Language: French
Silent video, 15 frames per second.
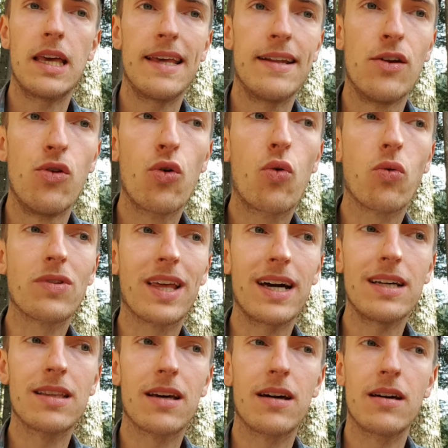le
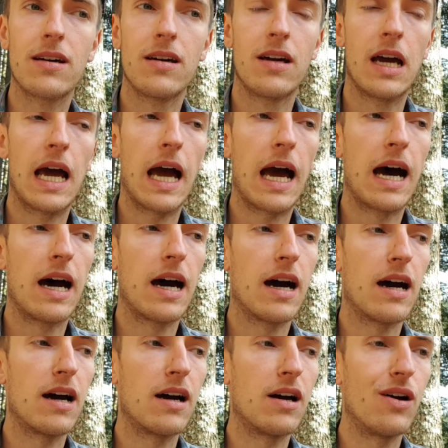contraindre
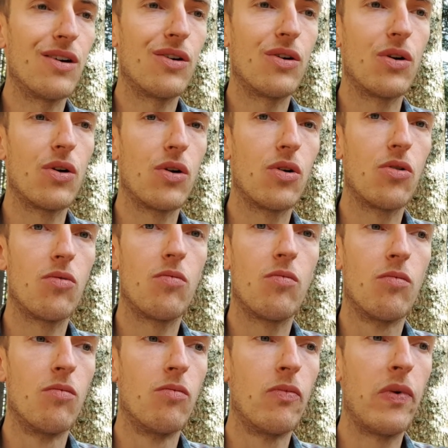à
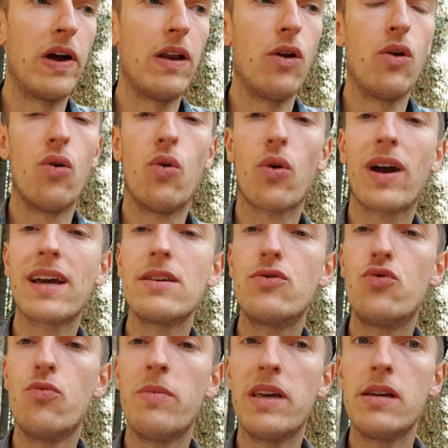le
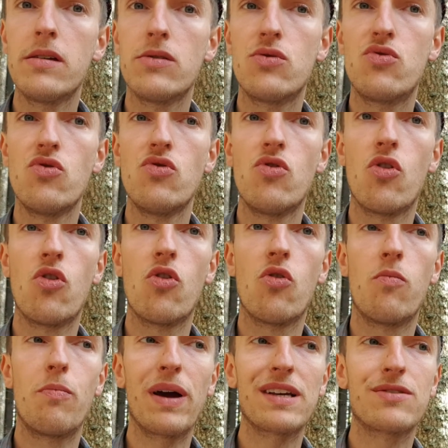résumé d'une euh,
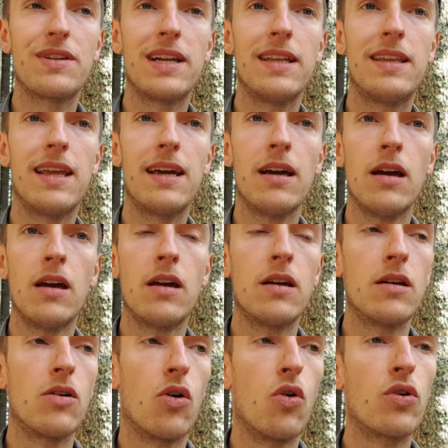personnalité
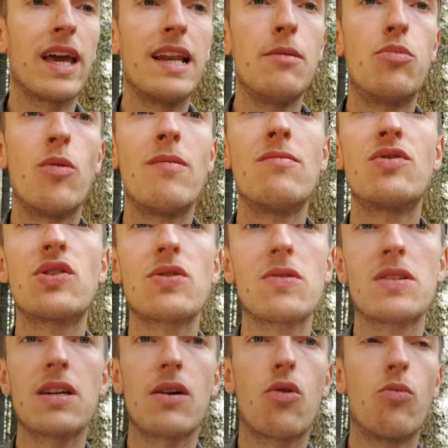auquel il peut même se
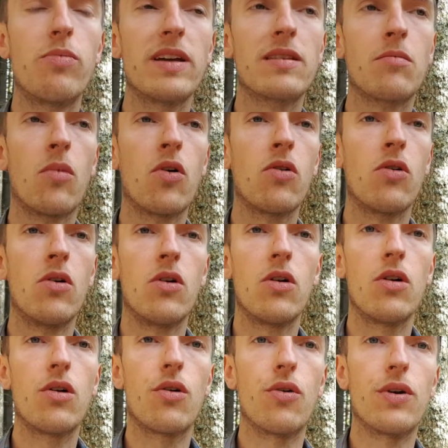sentir complètement
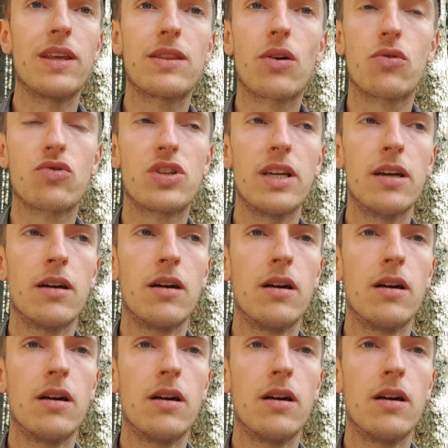euh, étranger,